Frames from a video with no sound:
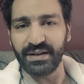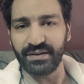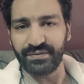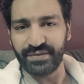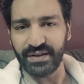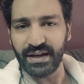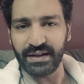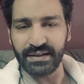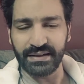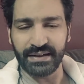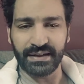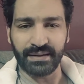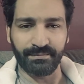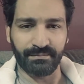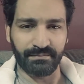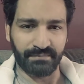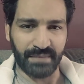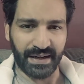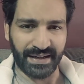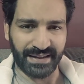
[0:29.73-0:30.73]
لي فيها ان انا
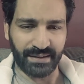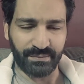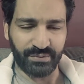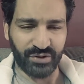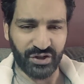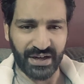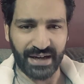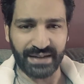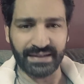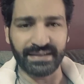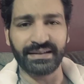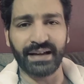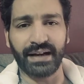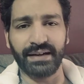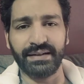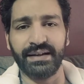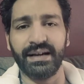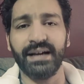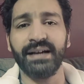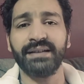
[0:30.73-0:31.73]
ما اكتبش يعني
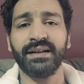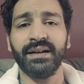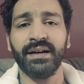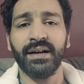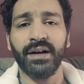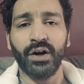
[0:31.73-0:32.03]
تعليقات